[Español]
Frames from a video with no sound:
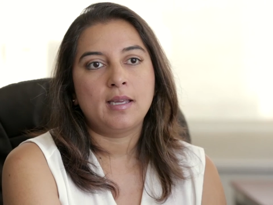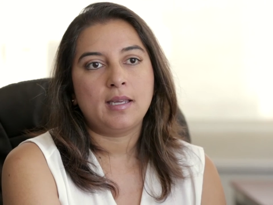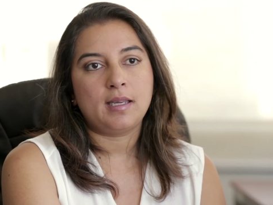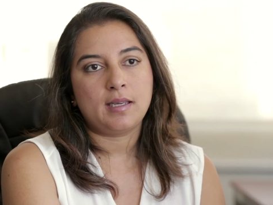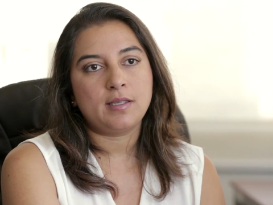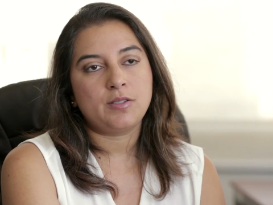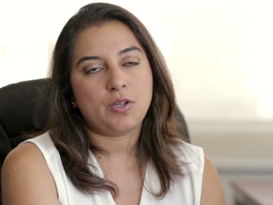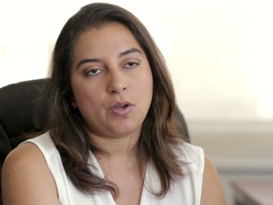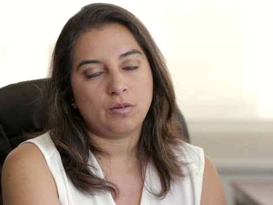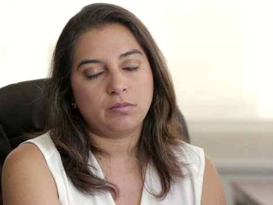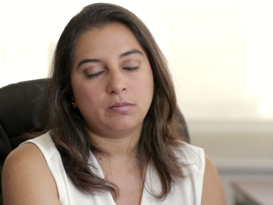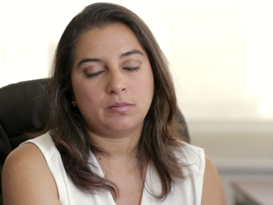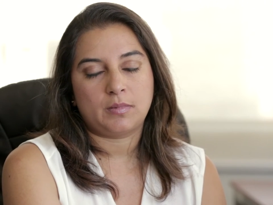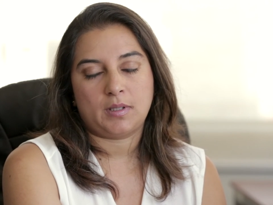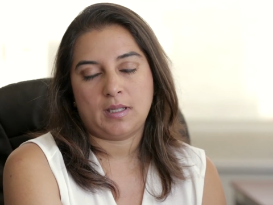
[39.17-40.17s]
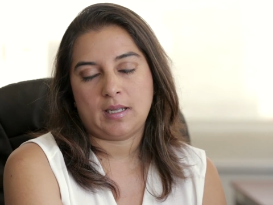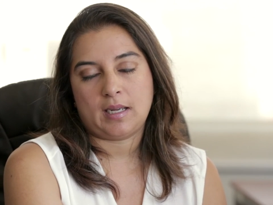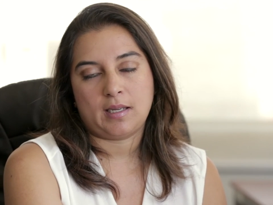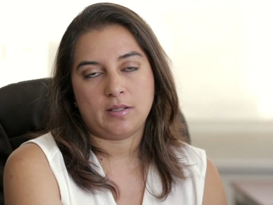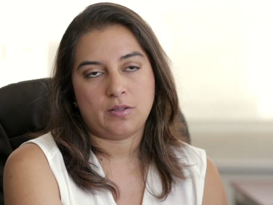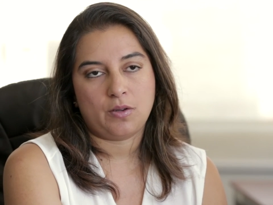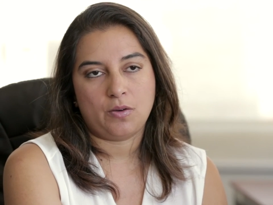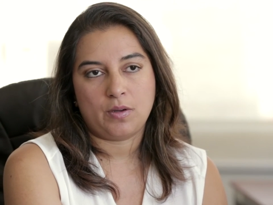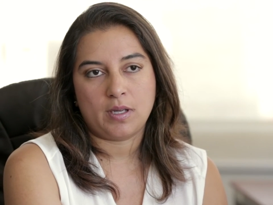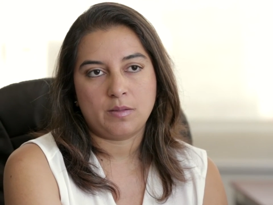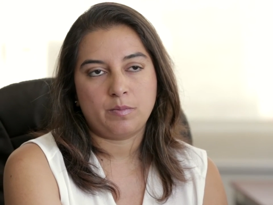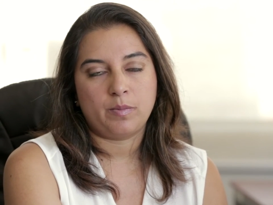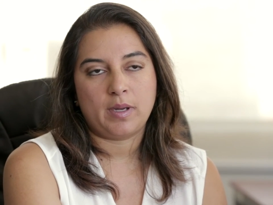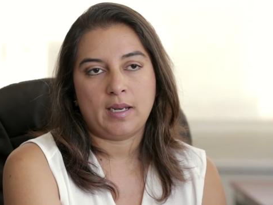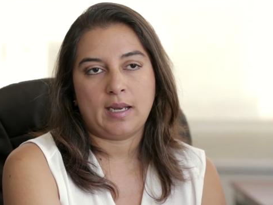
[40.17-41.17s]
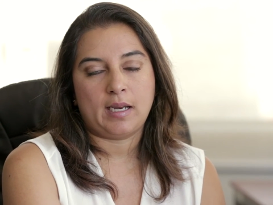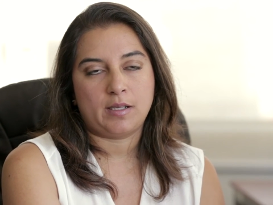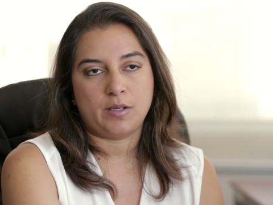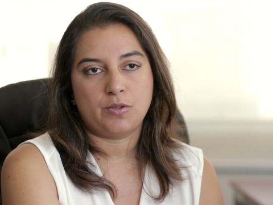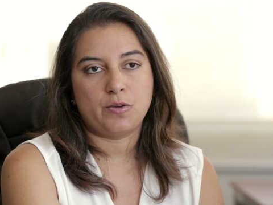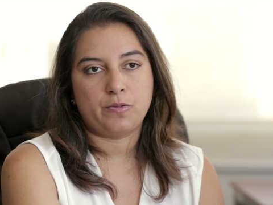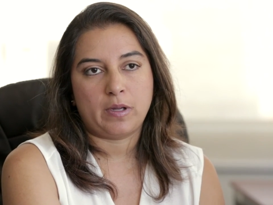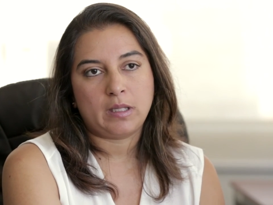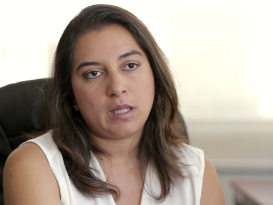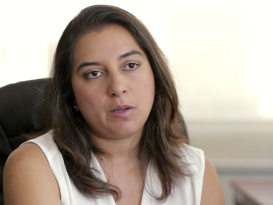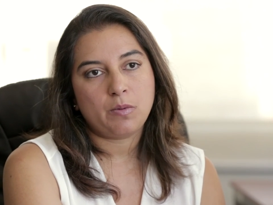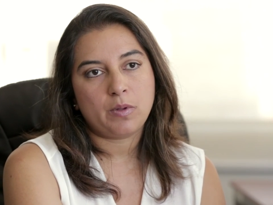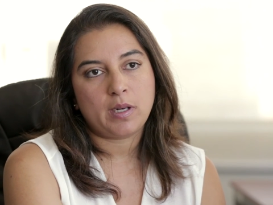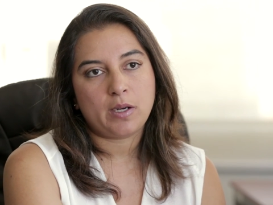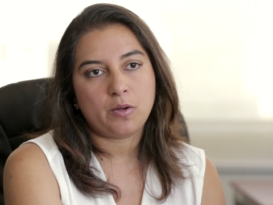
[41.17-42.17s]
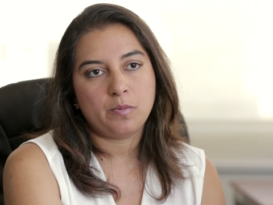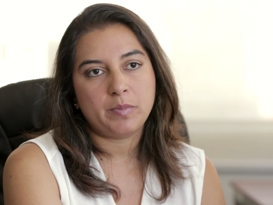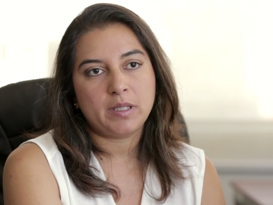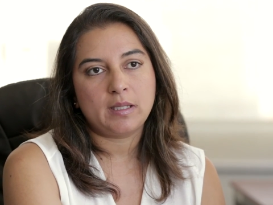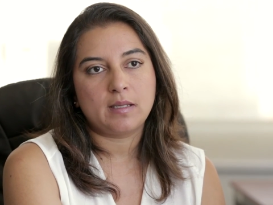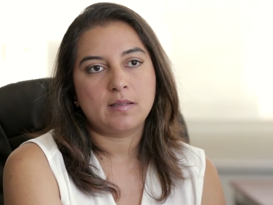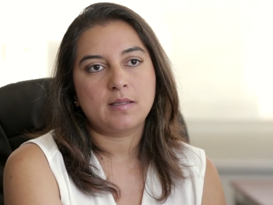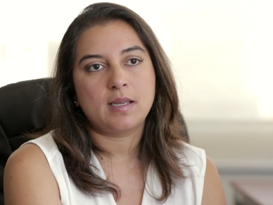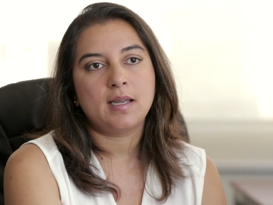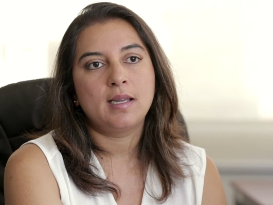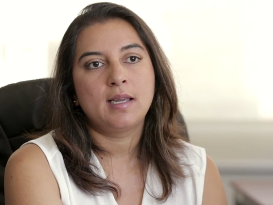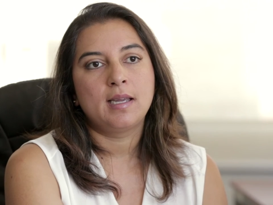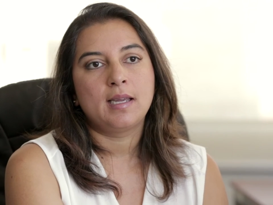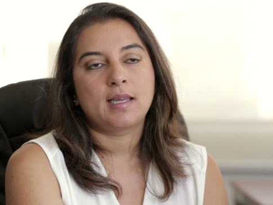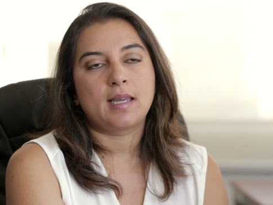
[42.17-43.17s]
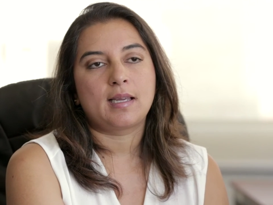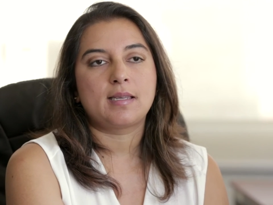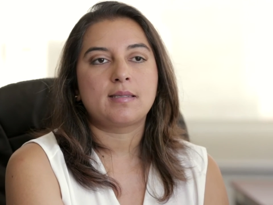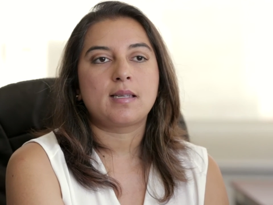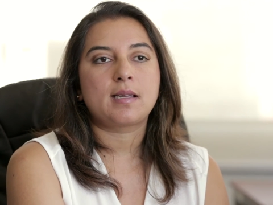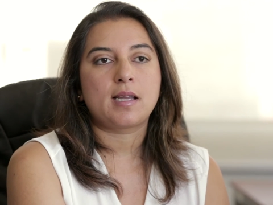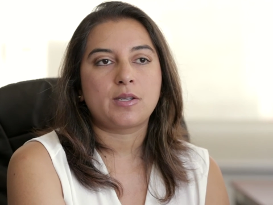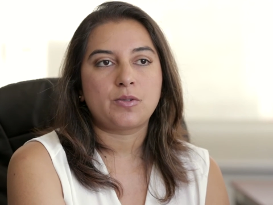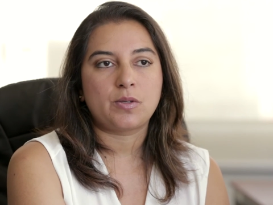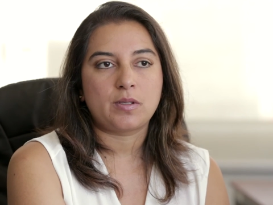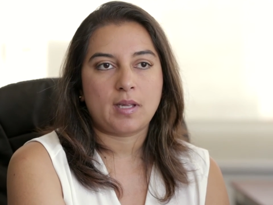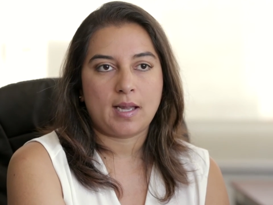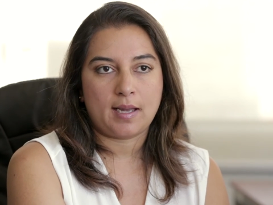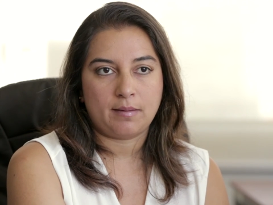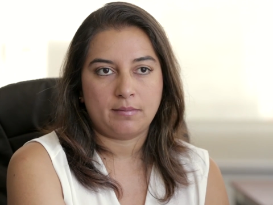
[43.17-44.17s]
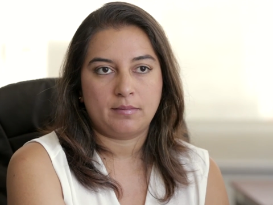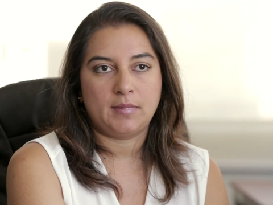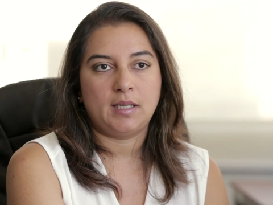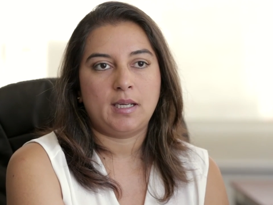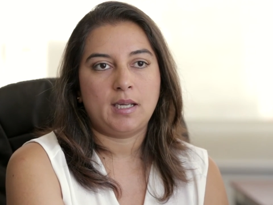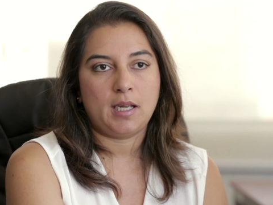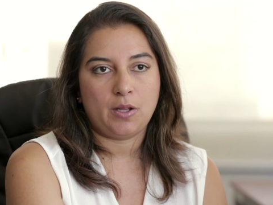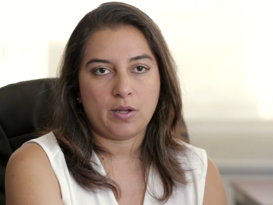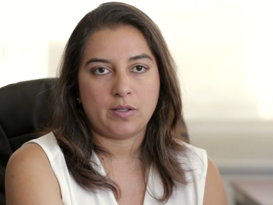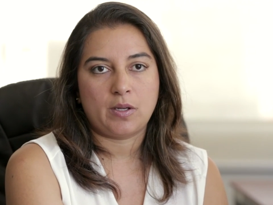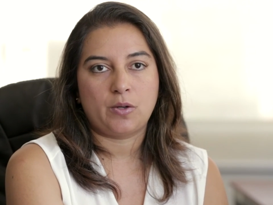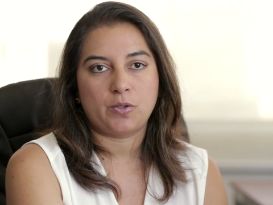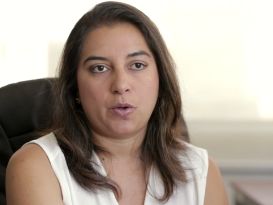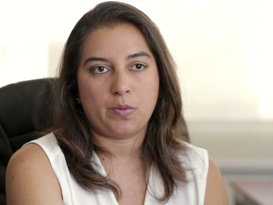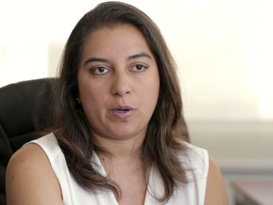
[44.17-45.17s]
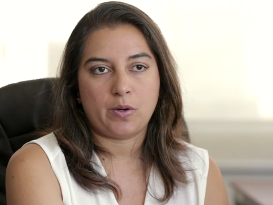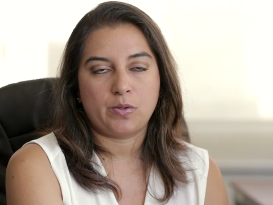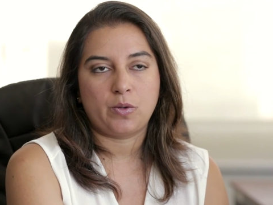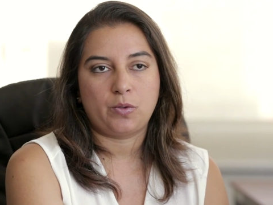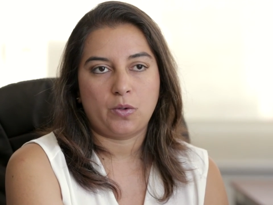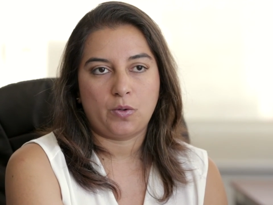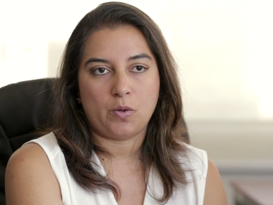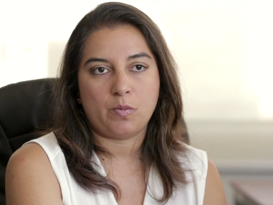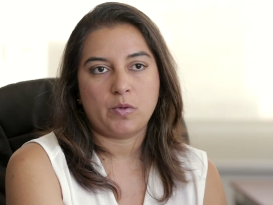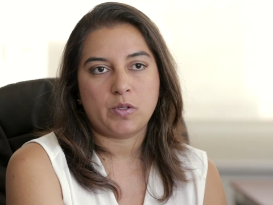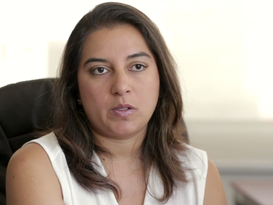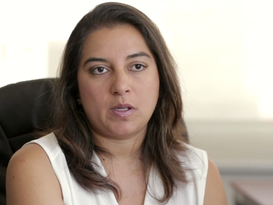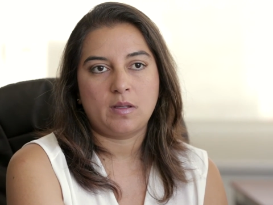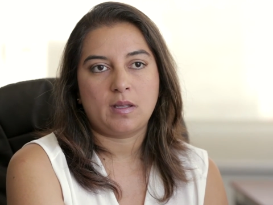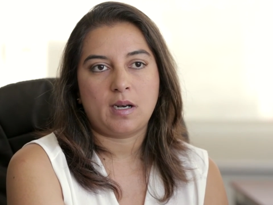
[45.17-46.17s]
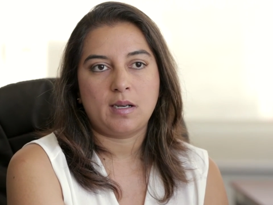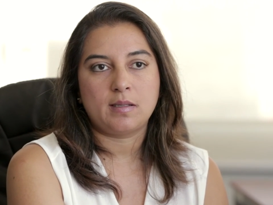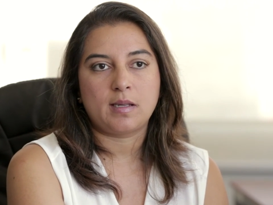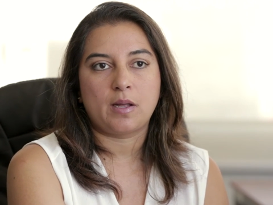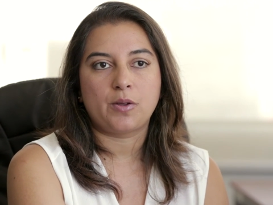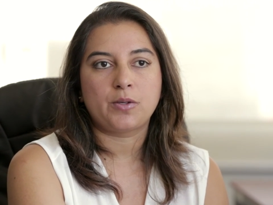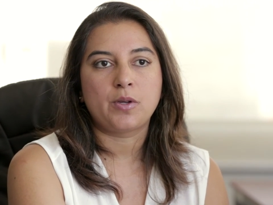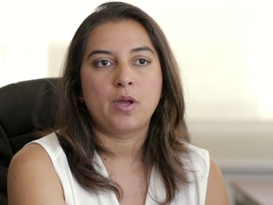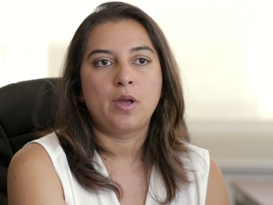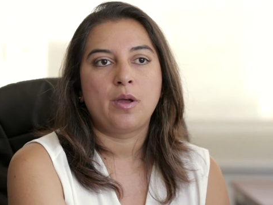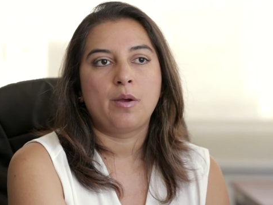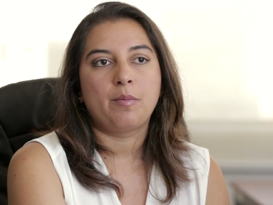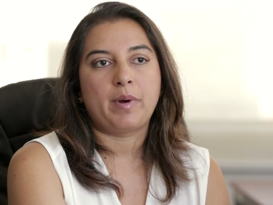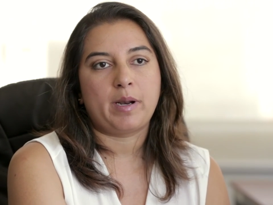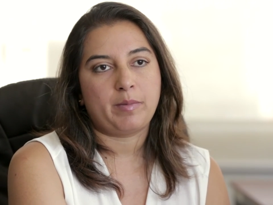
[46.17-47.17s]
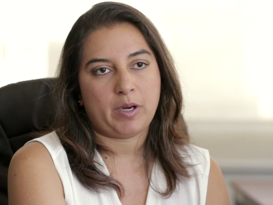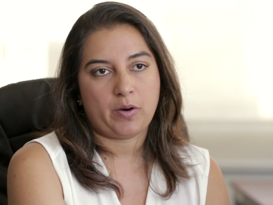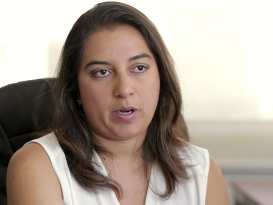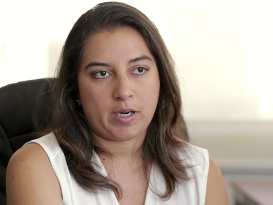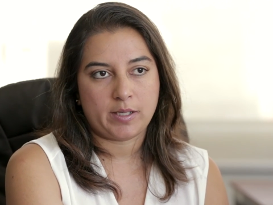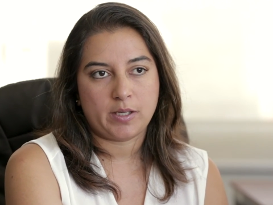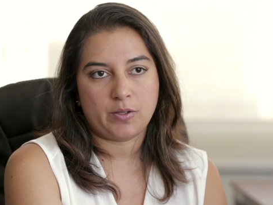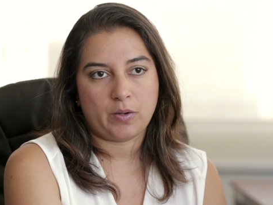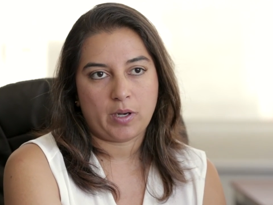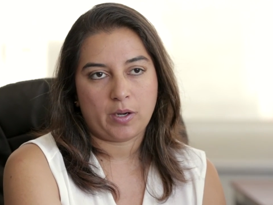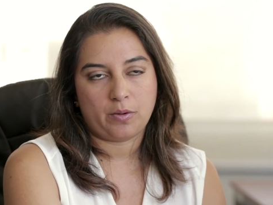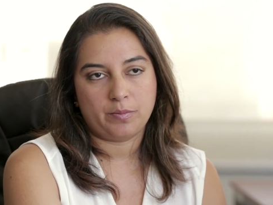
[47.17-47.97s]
y gestión, la gestión es el ejercicio efectivo de la competencia, que en este caso está dirigido hacia los gobiernos autónomos descentralizados para mejor ejercicio de la